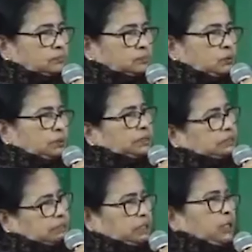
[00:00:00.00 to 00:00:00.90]
তোমাদের
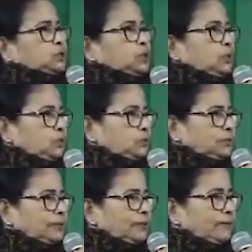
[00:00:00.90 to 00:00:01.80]
জিতিয়েও দেবো
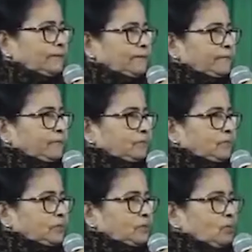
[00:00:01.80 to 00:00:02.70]

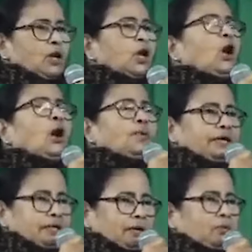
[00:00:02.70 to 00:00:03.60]
বললো হবে
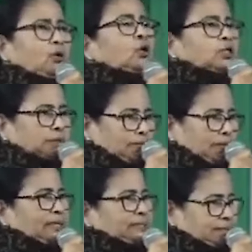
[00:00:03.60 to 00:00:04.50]
না আমি বললাম কটা চাই
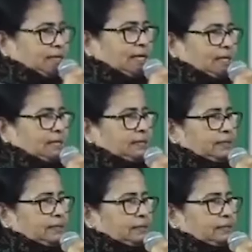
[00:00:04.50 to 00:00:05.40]
বিয়াল্লিশটা
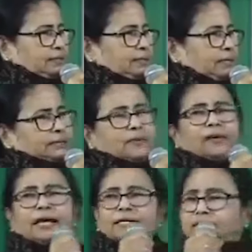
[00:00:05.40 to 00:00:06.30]
আচ্ছা
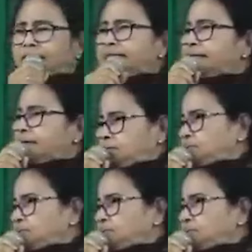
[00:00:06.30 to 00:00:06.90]
বিয়াল্লিশটাই নিয়ে নাও